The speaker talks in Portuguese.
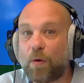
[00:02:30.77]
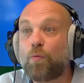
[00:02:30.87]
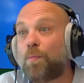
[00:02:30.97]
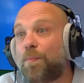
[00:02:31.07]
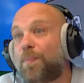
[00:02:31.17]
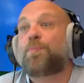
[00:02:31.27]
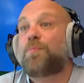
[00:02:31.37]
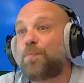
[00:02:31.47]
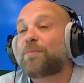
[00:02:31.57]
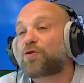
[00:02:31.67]
É o,
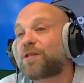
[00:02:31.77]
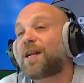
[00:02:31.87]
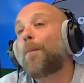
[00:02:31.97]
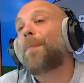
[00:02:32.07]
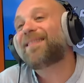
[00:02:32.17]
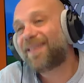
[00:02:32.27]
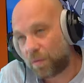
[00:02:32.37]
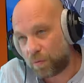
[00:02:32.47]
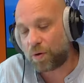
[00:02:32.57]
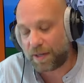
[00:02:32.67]
podemos considerar um
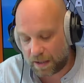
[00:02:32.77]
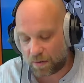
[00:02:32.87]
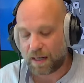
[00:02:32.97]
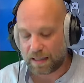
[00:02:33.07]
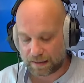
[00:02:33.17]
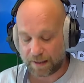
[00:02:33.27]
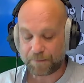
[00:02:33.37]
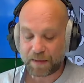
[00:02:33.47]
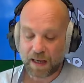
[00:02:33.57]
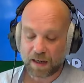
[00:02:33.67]
partido único. Claro. Sim.
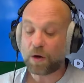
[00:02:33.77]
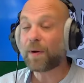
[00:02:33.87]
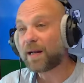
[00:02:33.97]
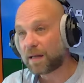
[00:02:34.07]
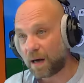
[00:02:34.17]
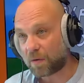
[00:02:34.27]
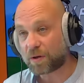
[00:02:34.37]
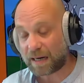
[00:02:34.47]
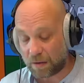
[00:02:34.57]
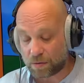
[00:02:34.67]
Que não era, ao
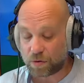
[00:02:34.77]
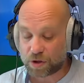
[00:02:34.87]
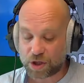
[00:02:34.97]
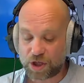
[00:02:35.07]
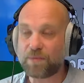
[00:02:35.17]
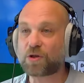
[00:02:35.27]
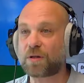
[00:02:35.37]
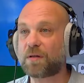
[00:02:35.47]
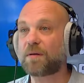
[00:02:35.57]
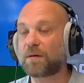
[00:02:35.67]
contrário de outros regimes regimes
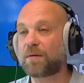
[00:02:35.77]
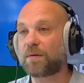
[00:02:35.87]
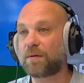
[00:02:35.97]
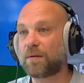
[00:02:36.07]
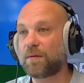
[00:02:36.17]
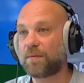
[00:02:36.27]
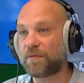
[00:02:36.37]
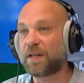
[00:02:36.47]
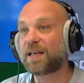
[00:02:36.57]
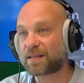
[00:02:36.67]
de uh,
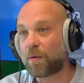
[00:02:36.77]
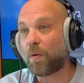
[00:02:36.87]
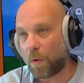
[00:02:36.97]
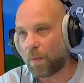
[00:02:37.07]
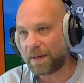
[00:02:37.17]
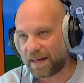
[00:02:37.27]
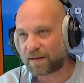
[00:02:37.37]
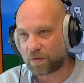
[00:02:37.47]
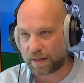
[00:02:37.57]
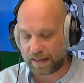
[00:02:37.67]
filiação
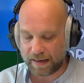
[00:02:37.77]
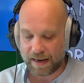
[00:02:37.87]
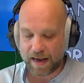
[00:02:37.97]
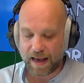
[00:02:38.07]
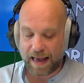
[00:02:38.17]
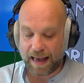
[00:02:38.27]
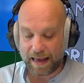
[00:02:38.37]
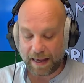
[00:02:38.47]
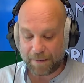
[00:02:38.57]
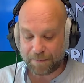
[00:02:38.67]
obrigatória.
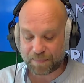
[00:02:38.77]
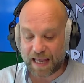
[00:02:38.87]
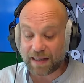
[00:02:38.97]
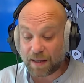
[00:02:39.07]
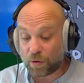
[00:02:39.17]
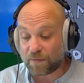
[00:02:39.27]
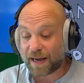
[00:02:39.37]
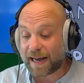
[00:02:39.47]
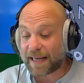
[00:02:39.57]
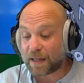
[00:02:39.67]
Uh, a ditadura
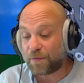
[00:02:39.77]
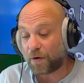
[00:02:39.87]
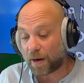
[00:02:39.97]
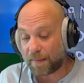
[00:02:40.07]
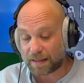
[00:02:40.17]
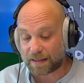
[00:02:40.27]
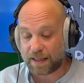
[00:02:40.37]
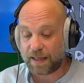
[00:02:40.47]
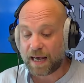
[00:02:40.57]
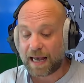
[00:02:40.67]
vai ganhando forma,
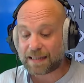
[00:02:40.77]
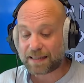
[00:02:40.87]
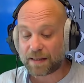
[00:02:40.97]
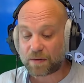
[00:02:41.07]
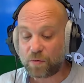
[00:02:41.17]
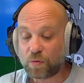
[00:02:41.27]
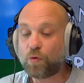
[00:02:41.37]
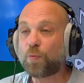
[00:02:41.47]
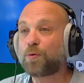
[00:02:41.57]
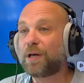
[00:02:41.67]
assim, assente no
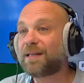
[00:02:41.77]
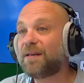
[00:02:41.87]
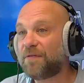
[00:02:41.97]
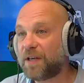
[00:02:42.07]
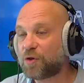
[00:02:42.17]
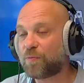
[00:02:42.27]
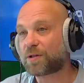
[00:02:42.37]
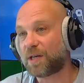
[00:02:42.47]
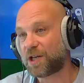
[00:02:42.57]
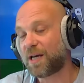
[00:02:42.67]
corporativismo, ou
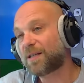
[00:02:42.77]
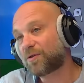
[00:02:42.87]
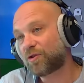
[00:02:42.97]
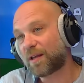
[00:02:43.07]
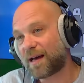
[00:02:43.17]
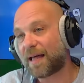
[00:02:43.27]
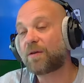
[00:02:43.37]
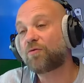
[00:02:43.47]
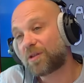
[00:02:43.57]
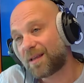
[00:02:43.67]
seja, a
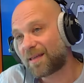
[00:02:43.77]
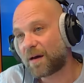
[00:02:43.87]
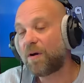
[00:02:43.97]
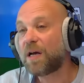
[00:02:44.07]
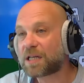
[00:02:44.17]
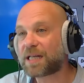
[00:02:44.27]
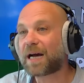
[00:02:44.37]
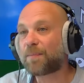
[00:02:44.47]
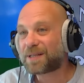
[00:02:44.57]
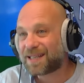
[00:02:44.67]
sociedade e o cidadão está
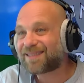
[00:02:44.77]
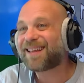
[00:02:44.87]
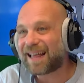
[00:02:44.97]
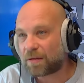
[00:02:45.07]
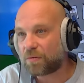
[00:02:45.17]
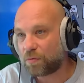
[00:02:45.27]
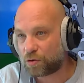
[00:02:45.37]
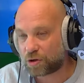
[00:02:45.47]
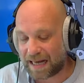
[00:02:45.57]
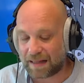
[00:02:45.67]
representado no
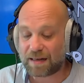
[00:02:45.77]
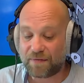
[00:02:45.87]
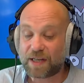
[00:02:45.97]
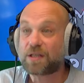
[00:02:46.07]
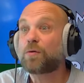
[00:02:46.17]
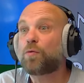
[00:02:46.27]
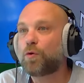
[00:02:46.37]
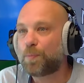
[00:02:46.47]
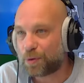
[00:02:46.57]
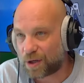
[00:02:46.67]
Estado através de
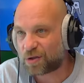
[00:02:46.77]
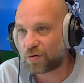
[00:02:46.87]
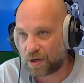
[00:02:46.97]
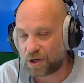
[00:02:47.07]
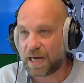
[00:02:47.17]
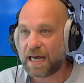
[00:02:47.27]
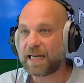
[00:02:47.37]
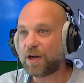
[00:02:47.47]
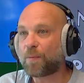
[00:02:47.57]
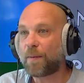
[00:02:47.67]
corporações
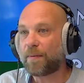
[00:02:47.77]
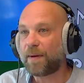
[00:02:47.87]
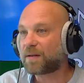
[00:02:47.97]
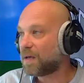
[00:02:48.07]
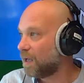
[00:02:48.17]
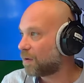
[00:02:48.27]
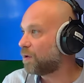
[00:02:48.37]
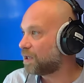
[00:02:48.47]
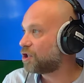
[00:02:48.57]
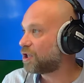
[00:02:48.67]
e não propriamente com
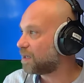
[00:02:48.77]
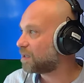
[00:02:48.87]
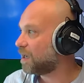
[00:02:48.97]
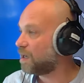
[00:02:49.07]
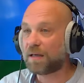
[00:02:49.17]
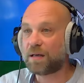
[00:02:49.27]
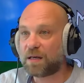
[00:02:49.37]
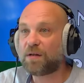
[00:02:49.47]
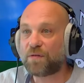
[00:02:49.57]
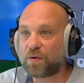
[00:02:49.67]
a existência eh,
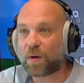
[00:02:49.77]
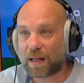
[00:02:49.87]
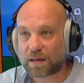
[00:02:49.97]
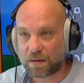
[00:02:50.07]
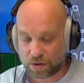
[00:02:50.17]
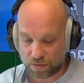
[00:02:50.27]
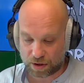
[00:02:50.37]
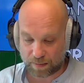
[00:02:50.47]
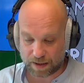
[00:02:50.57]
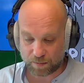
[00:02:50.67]
individual que nós
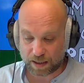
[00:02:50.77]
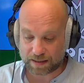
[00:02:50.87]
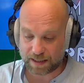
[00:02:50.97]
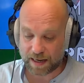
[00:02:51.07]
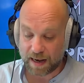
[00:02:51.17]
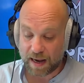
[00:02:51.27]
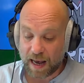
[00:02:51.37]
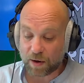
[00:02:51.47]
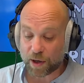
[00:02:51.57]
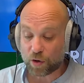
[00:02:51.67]
conhecemos em democracia.
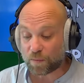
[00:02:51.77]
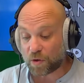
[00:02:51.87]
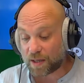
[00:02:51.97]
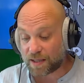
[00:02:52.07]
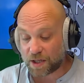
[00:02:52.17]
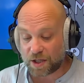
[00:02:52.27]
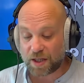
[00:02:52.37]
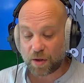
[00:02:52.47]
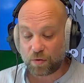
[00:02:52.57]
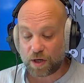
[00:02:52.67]
Agora, como todas as
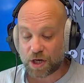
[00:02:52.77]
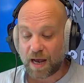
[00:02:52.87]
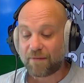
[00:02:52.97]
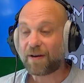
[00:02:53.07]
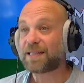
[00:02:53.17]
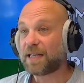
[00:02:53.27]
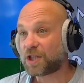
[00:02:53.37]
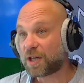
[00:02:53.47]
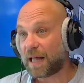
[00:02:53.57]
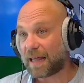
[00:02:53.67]
ditaduras, vai ser
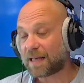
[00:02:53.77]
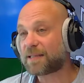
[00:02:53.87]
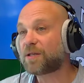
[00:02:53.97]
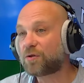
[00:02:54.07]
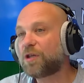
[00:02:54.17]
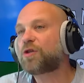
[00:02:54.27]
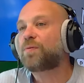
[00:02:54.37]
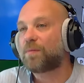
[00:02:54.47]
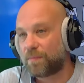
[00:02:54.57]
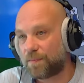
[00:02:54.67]
instalada a censura, isto
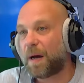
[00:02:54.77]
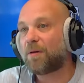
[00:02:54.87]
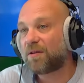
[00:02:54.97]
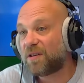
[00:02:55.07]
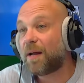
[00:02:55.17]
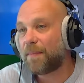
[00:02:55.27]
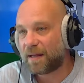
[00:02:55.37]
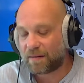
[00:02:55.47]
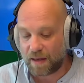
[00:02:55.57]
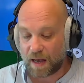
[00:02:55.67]

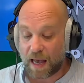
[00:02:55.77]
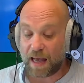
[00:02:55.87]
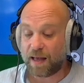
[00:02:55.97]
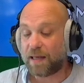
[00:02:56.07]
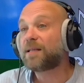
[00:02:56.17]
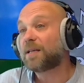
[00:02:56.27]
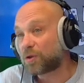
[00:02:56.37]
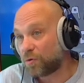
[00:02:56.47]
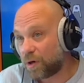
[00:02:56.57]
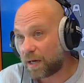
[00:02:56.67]
paulatinamente, a, a
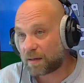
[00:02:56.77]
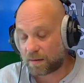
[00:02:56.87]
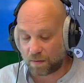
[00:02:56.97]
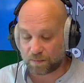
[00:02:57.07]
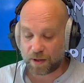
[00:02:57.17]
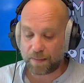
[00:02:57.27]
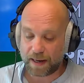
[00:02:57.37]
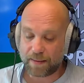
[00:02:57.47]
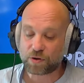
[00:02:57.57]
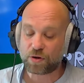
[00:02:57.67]
censura, como
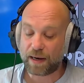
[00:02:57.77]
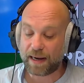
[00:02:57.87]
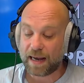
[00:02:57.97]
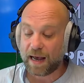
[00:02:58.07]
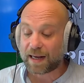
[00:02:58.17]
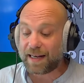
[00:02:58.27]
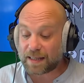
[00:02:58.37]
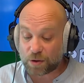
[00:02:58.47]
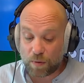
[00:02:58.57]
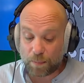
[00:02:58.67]
sabemos, não é?
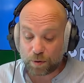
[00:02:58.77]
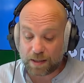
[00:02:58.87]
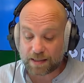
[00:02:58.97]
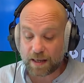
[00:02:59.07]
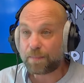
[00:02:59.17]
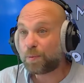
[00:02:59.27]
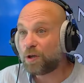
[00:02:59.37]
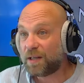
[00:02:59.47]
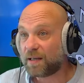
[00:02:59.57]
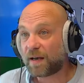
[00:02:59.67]
Cria-se uma polícia
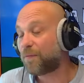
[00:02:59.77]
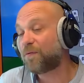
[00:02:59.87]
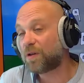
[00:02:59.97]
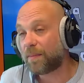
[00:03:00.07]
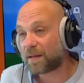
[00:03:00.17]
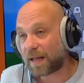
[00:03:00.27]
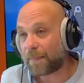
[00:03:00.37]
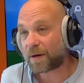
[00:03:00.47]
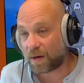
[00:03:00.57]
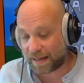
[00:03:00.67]
política fundamental
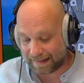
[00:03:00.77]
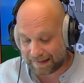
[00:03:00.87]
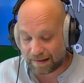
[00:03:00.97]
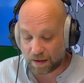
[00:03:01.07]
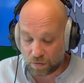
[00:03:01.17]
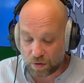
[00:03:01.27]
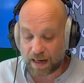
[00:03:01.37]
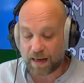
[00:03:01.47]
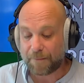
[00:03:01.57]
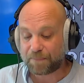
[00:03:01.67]
para qualquer
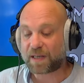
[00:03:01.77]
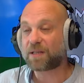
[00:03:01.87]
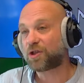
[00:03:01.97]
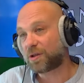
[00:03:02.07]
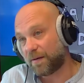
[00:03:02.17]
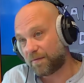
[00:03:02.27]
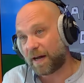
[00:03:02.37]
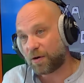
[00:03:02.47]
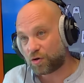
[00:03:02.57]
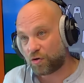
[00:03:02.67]
ditadura, que teve
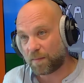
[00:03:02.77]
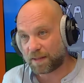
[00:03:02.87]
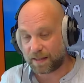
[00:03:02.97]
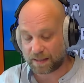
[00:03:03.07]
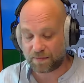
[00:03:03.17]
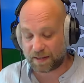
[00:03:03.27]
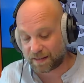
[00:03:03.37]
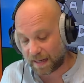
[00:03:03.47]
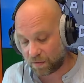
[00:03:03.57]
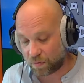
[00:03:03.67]
vários nomes até se
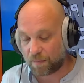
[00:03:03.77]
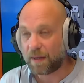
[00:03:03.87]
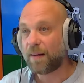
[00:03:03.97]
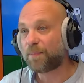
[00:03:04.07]
fixar no nome uhum.